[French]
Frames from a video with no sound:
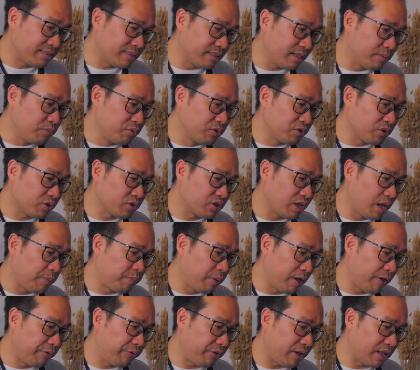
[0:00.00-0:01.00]
c'est amusant, j'avais
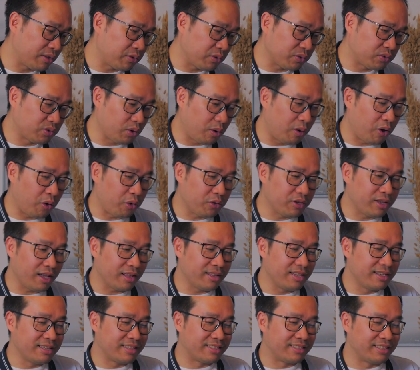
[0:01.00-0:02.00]
pas fait attention. Alors
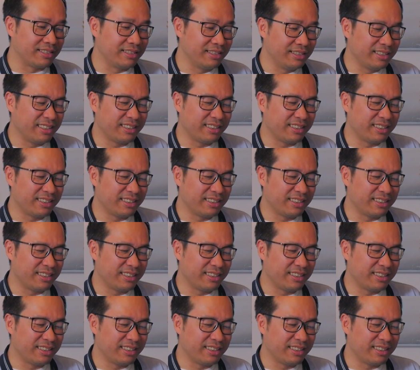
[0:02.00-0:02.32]
regardez ici,